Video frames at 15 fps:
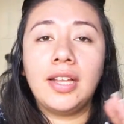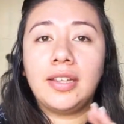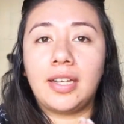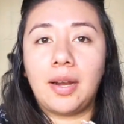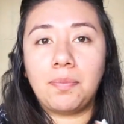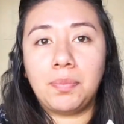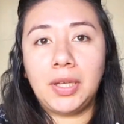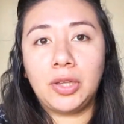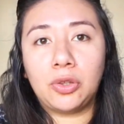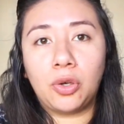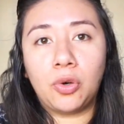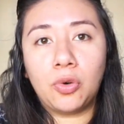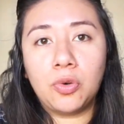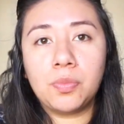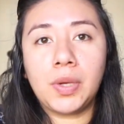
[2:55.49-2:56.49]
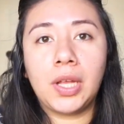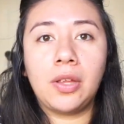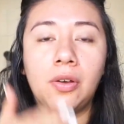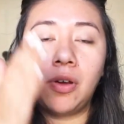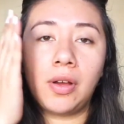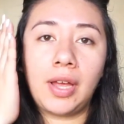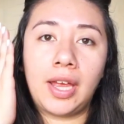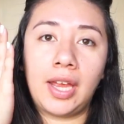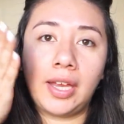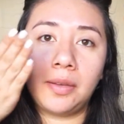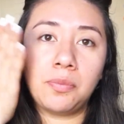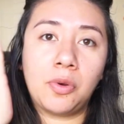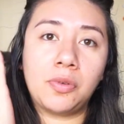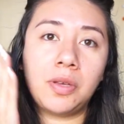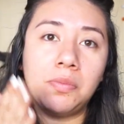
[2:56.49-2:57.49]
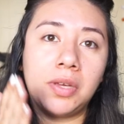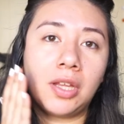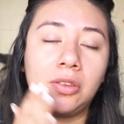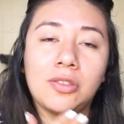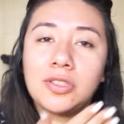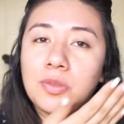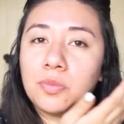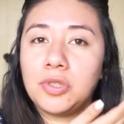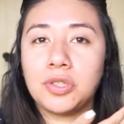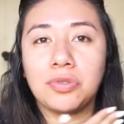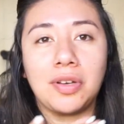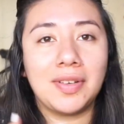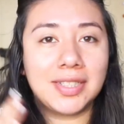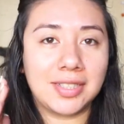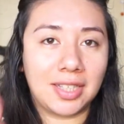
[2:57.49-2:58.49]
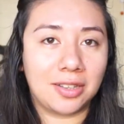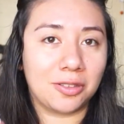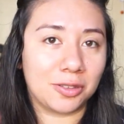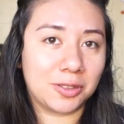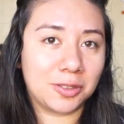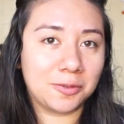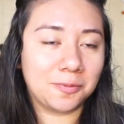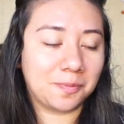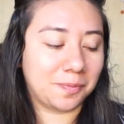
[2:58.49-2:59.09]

trapito húmedo en movimientos muy suavecitos.